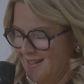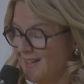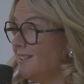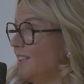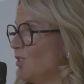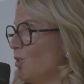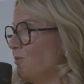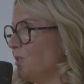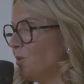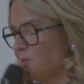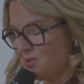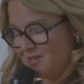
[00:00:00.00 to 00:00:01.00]
Les
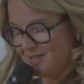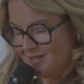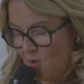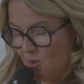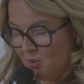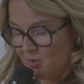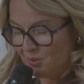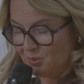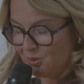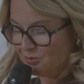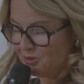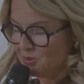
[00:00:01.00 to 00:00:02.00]
conférenciers ont
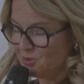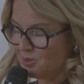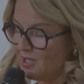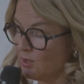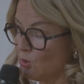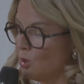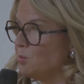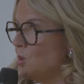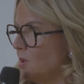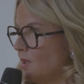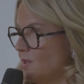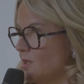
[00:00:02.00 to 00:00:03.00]
convenu que la
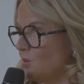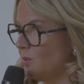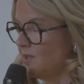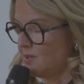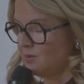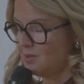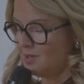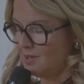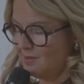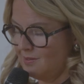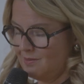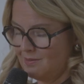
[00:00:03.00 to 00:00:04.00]
communication est
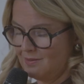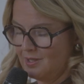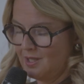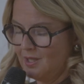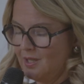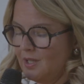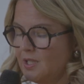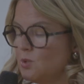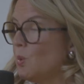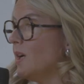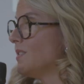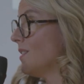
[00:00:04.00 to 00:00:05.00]
essentielle et doit être